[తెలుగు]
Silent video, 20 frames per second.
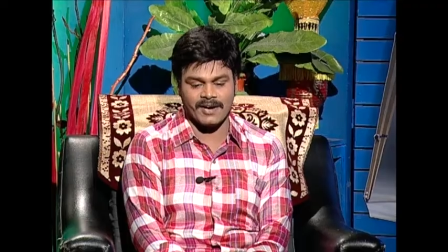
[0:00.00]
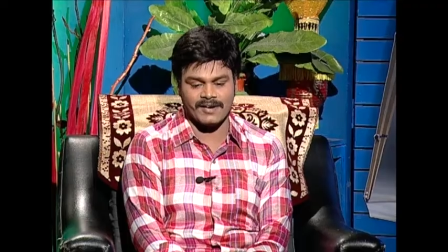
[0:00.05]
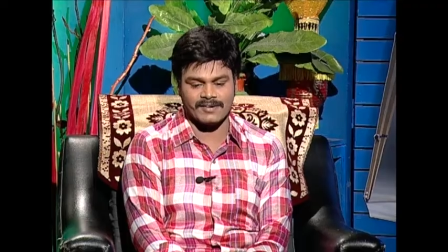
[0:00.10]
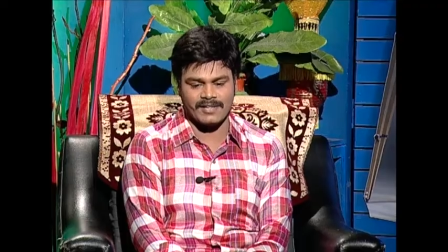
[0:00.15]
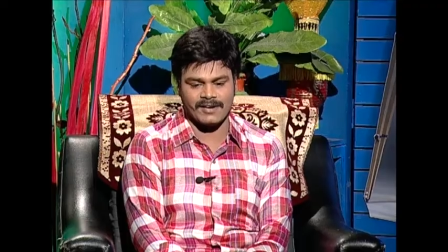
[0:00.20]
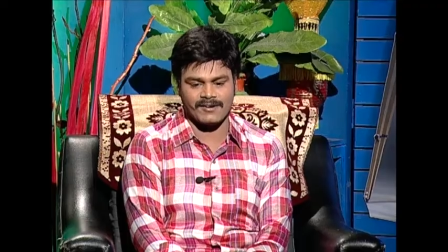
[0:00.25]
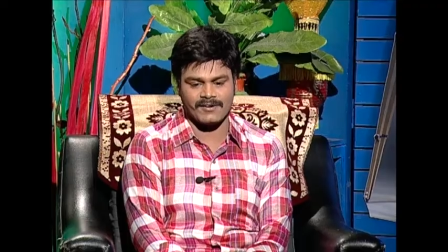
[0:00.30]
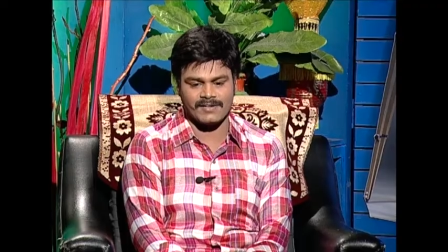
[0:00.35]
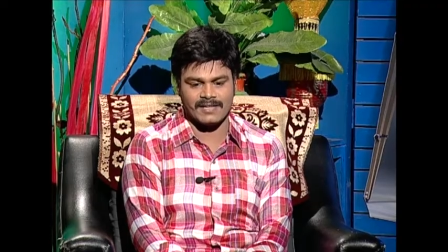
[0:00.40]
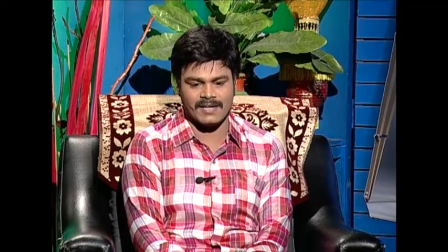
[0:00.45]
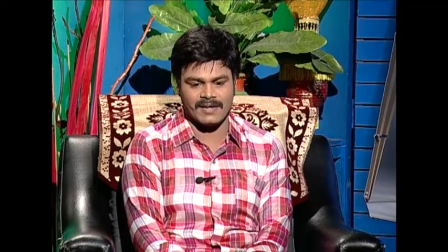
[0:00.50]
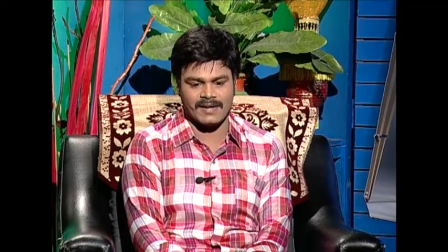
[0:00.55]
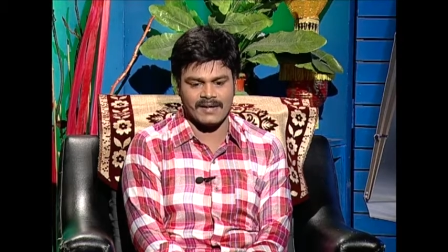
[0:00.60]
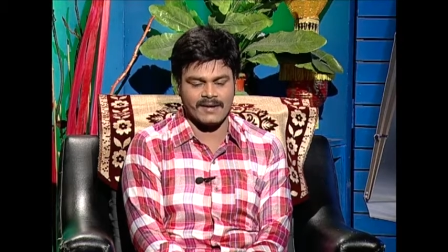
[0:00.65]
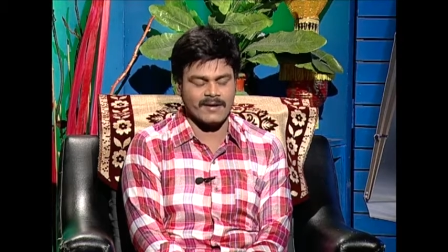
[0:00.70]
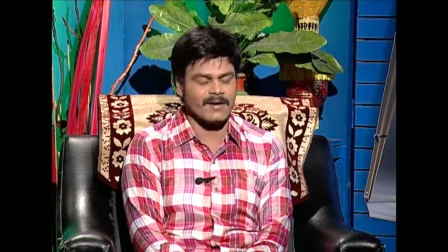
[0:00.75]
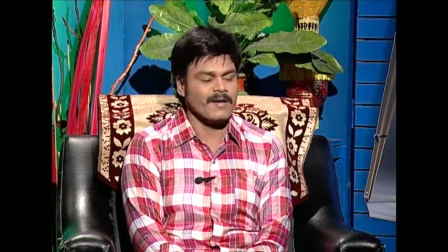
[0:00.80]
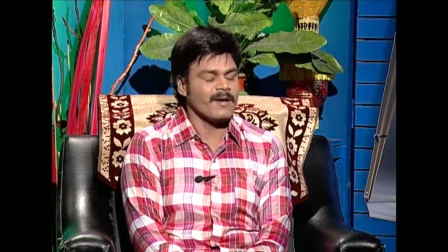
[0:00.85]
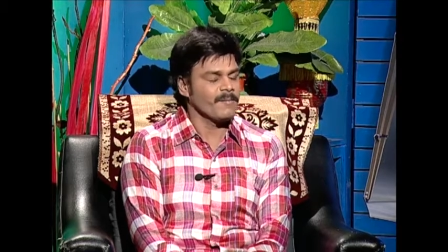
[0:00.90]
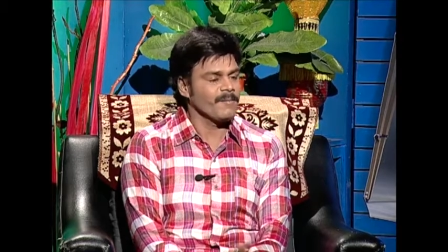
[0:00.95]
రాయుడు తర్వాత
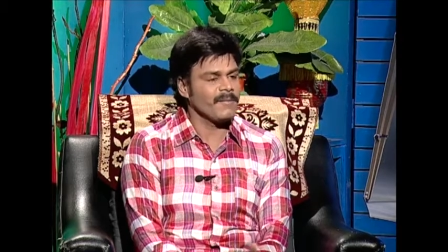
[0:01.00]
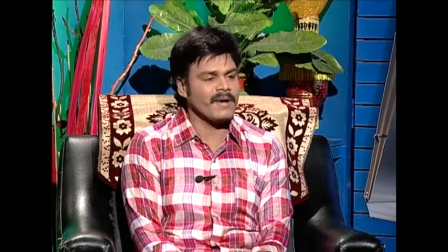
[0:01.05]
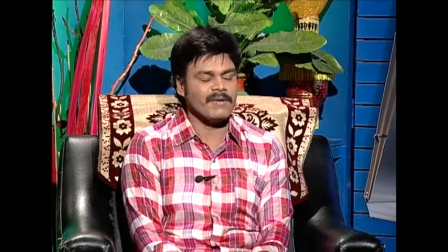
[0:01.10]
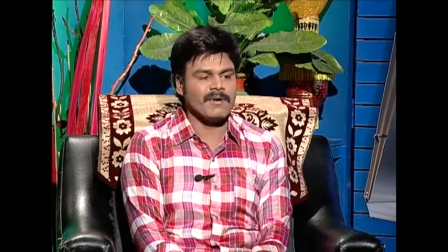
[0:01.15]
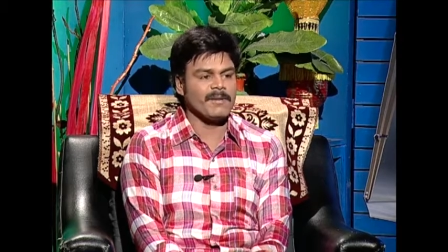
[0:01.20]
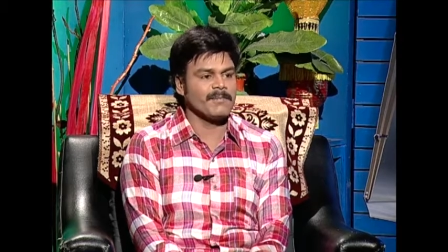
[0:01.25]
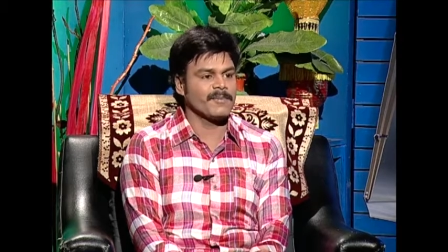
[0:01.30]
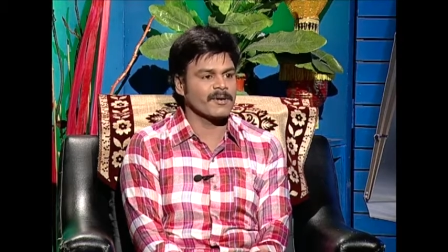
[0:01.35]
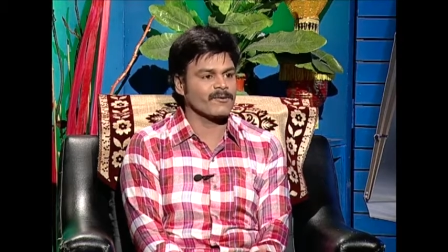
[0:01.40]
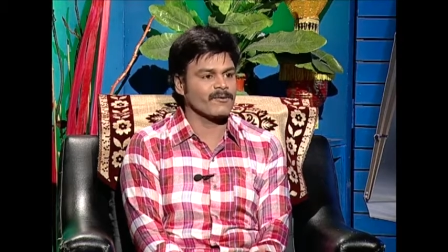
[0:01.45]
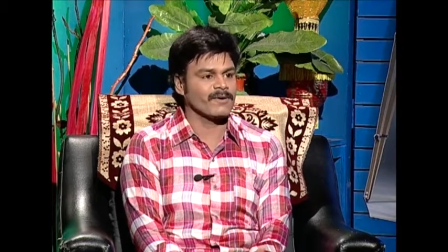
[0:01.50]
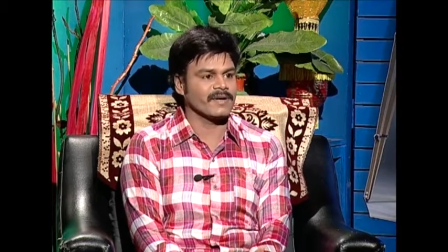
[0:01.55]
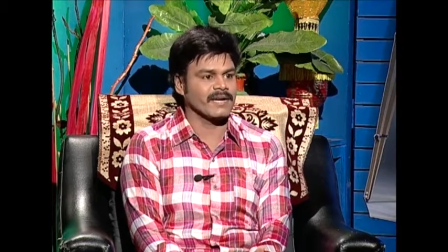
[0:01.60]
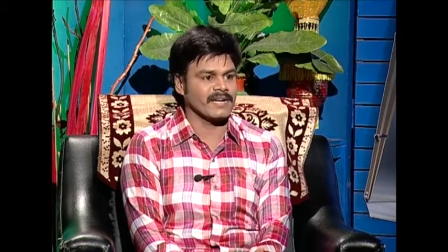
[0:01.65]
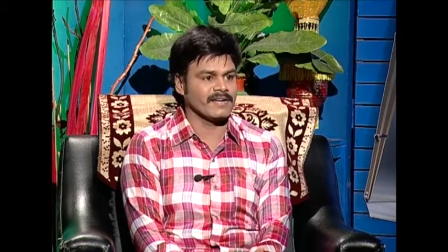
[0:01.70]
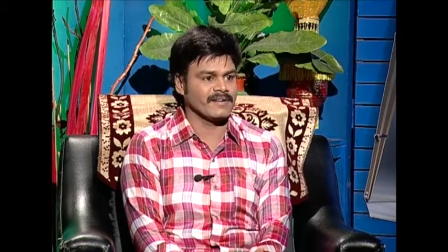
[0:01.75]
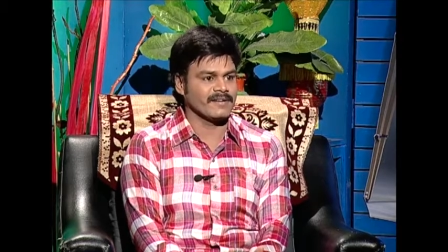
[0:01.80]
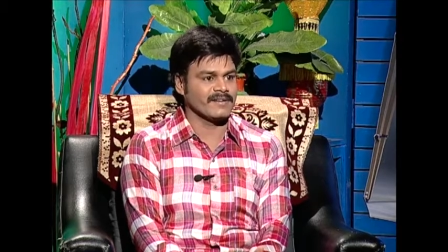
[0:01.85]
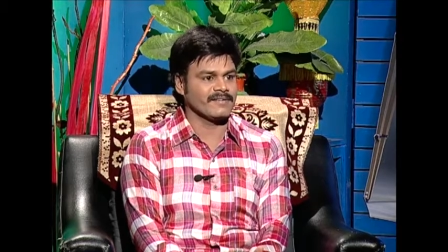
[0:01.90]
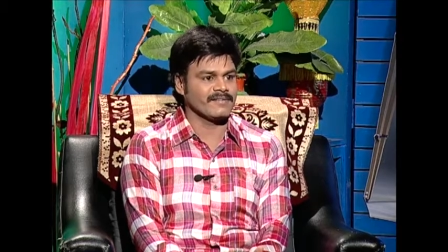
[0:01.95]
మేమేం పెట్టుకోవాలి
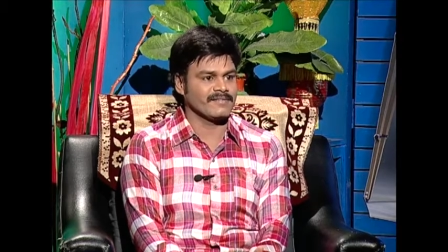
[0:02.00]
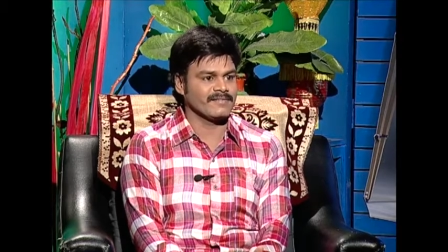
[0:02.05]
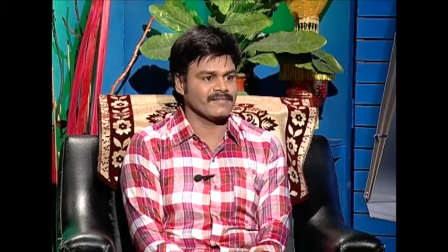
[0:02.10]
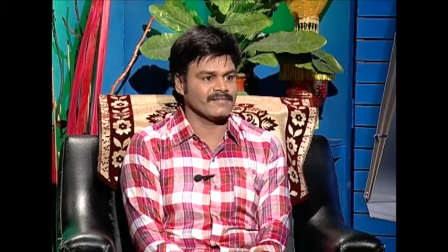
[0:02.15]
టైటిల్